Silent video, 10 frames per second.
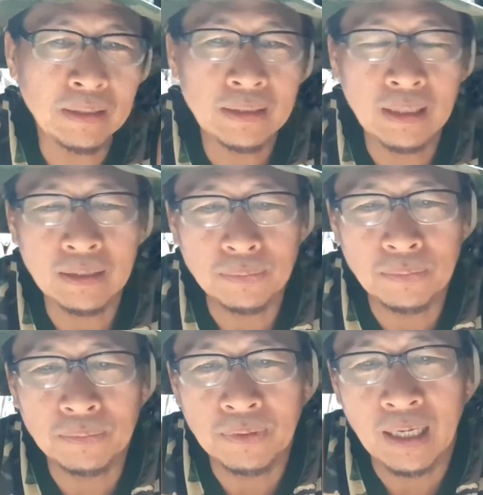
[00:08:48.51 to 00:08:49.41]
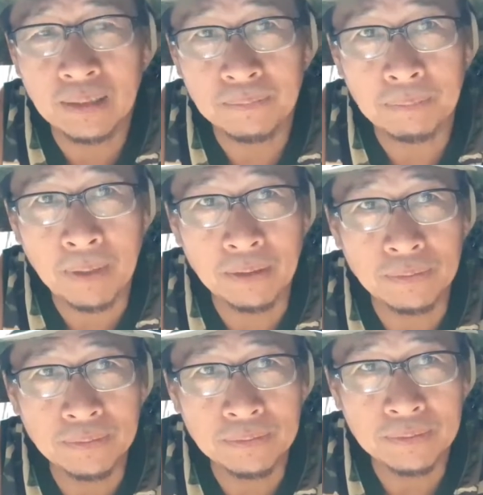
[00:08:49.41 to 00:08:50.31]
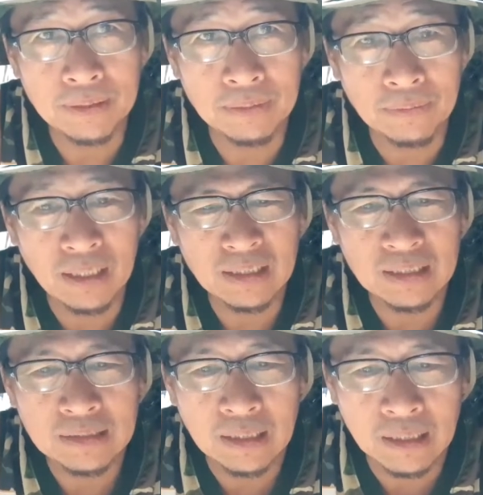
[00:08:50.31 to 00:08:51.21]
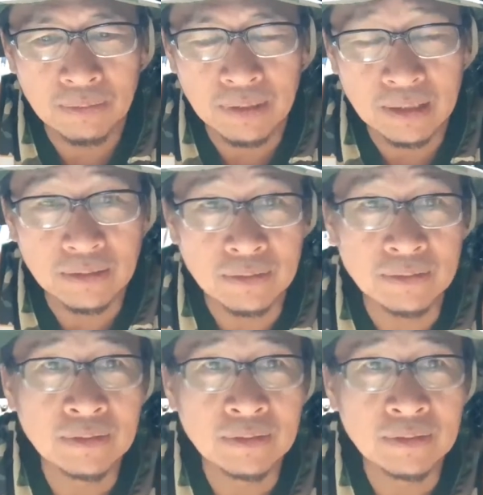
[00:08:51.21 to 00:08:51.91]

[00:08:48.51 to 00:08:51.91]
nakatulong kahit papano itong ating sinagawang ito